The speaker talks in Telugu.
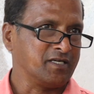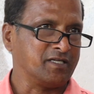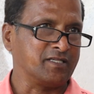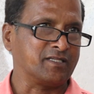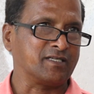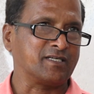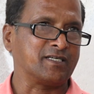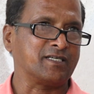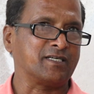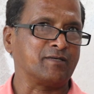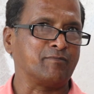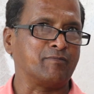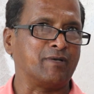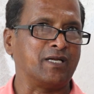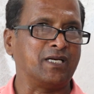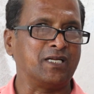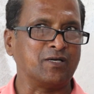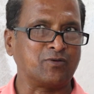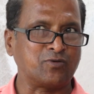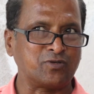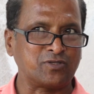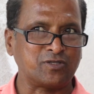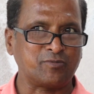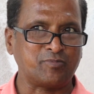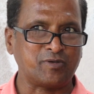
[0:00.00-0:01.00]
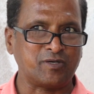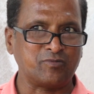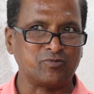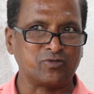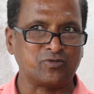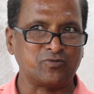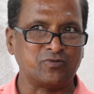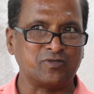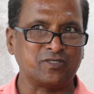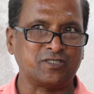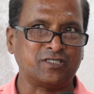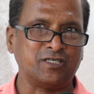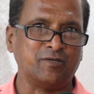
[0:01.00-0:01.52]
ఎందుకంటే మళ్ళీ కొత్త
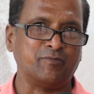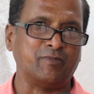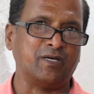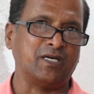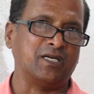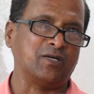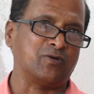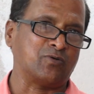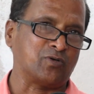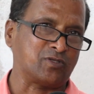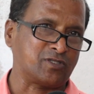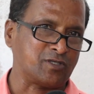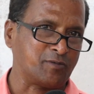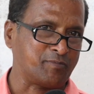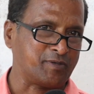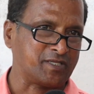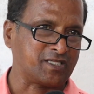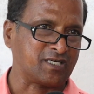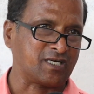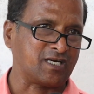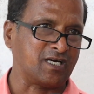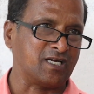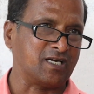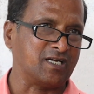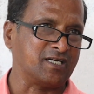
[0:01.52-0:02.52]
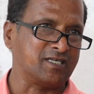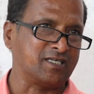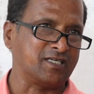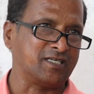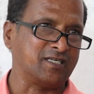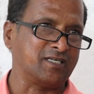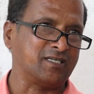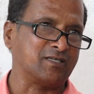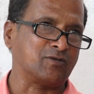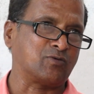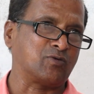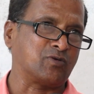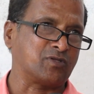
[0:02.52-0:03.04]
ప్రభుత్వం వస్తే మళ్ళీ కొత్త పథకాలని
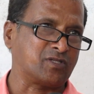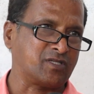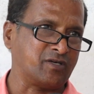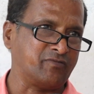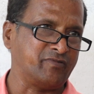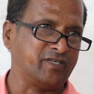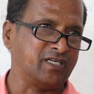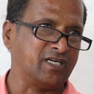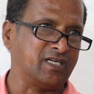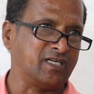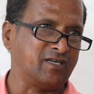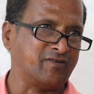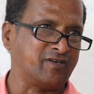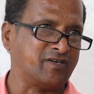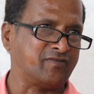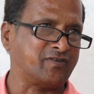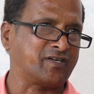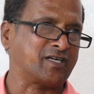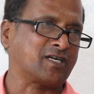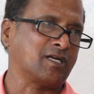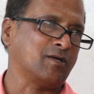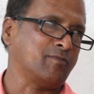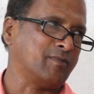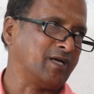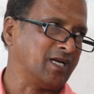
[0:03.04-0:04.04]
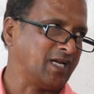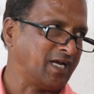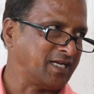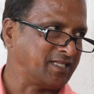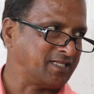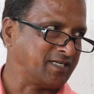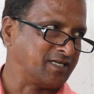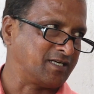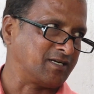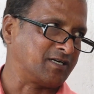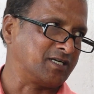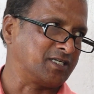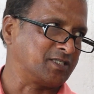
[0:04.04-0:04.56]
కొత్తవి అని అనే వరకు మళ్ళీ
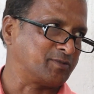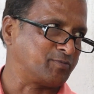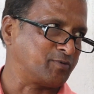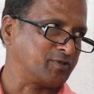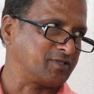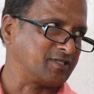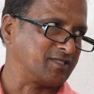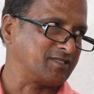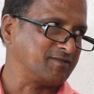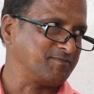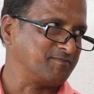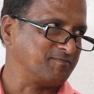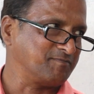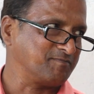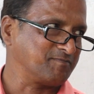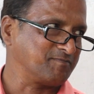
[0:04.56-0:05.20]
ఐదేళ్ళు గడిచిపోతుంది